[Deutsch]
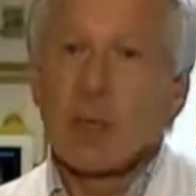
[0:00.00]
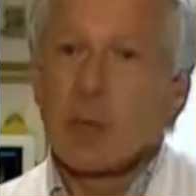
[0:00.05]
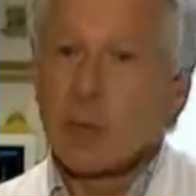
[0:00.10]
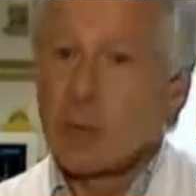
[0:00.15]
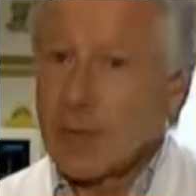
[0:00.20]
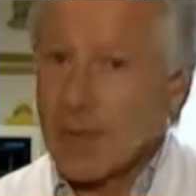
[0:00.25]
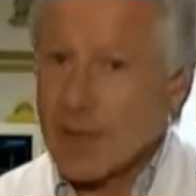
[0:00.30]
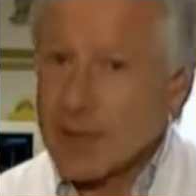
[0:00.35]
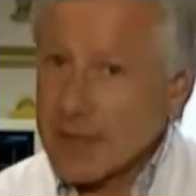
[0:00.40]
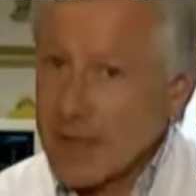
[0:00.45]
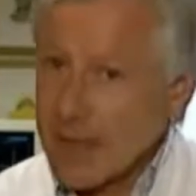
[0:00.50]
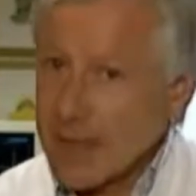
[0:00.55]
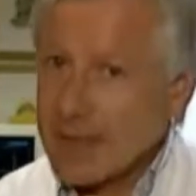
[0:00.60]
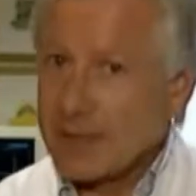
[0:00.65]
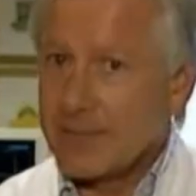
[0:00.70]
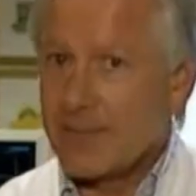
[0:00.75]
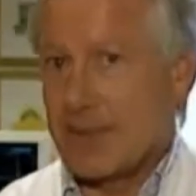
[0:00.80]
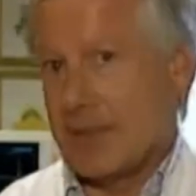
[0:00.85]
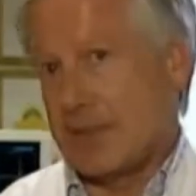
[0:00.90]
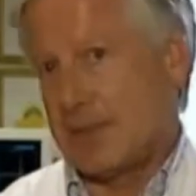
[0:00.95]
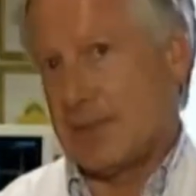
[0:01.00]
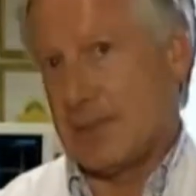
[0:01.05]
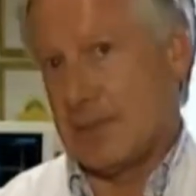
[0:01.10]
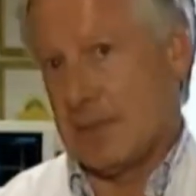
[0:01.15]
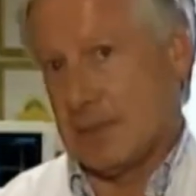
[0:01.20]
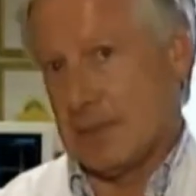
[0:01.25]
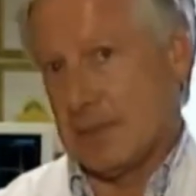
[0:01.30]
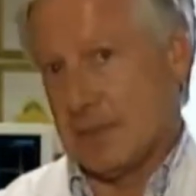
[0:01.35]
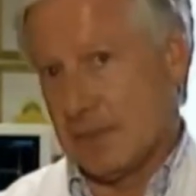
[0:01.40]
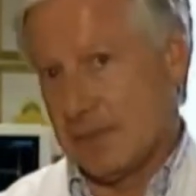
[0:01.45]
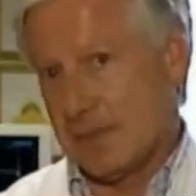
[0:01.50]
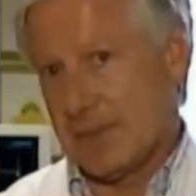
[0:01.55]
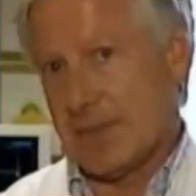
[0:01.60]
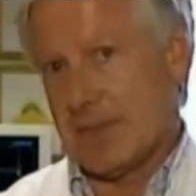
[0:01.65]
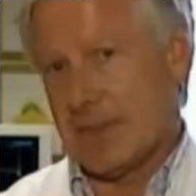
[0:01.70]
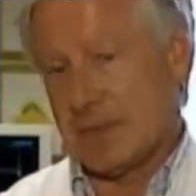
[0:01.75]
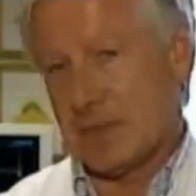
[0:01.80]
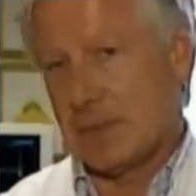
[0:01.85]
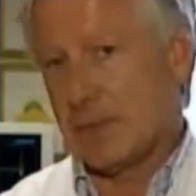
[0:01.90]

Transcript: Und da ist Eigenverantwortung gefragt.